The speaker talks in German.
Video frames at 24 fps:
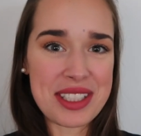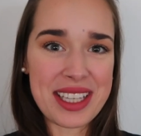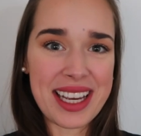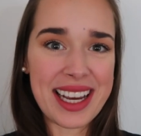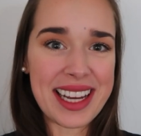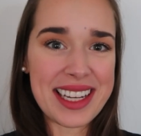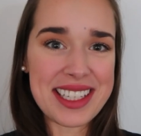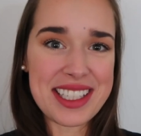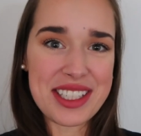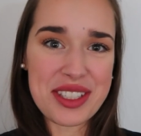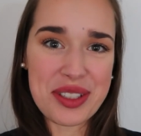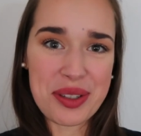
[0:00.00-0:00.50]

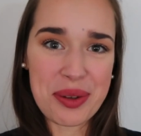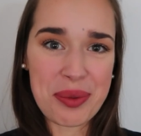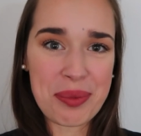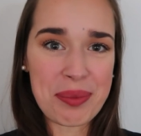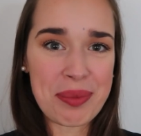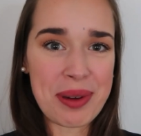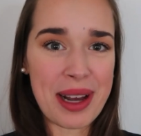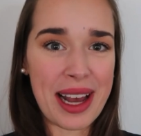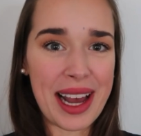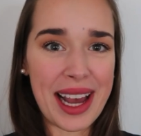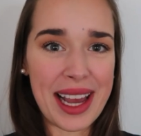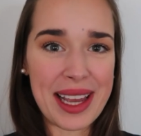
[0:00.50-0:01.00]
gerade hier schon ein
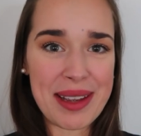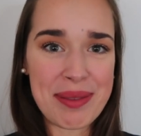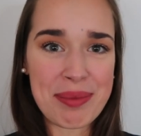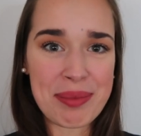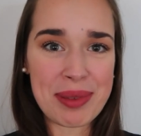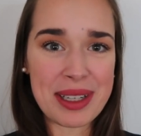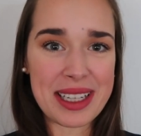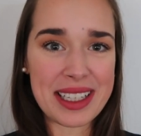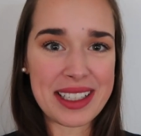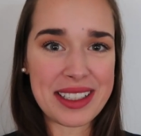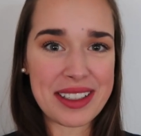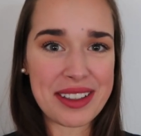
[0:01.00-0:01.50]
paar
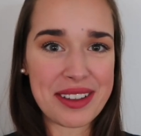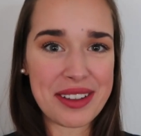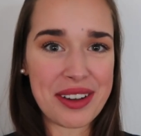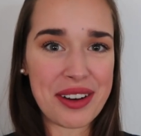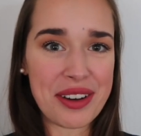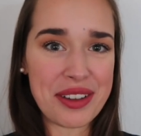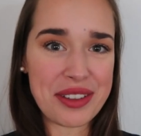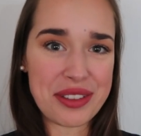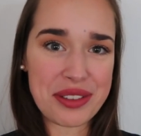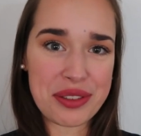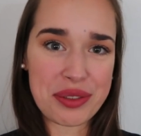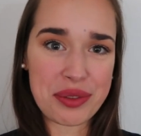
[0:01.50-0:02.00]
Einblicke
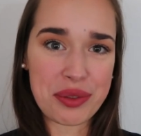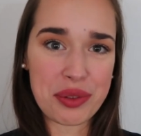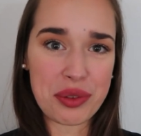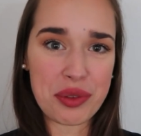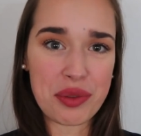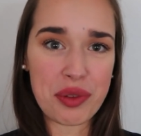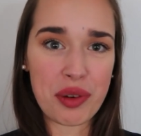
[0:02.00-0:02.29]
heute früh